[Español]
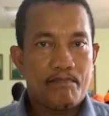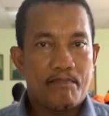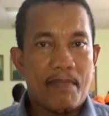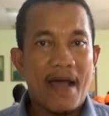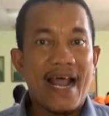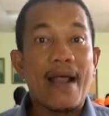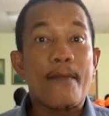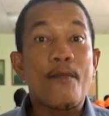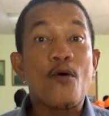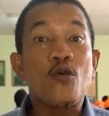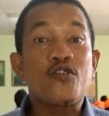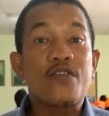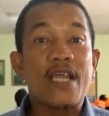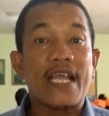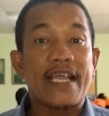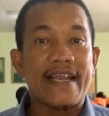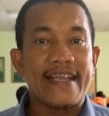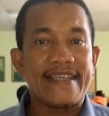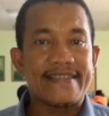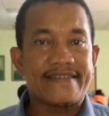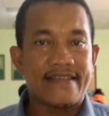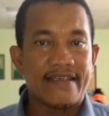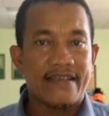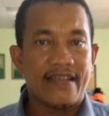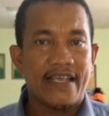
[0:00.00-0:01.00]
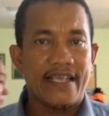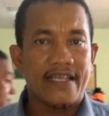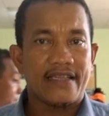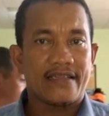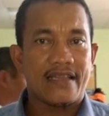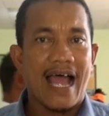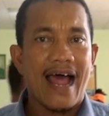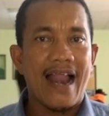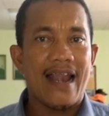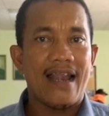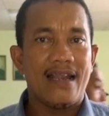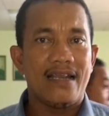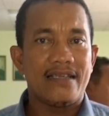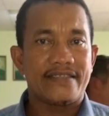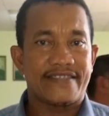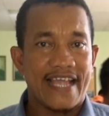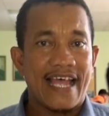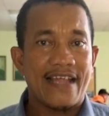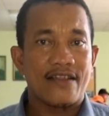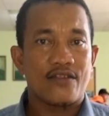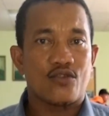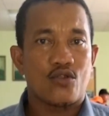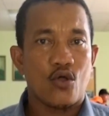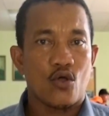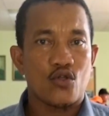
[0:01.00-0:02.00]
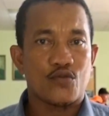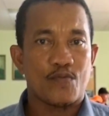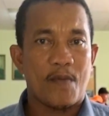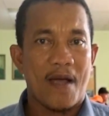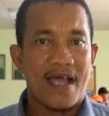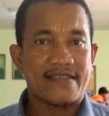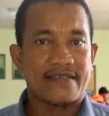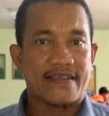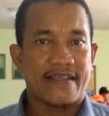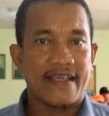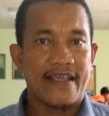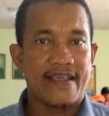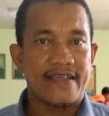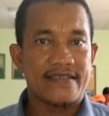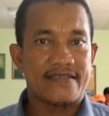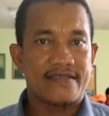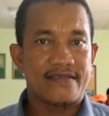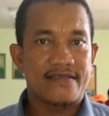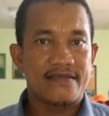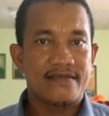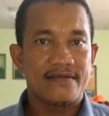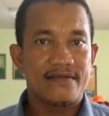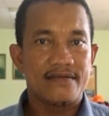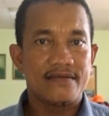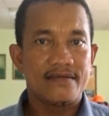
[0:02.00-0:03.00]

Para Montecristi Digital, Santos Vázquez.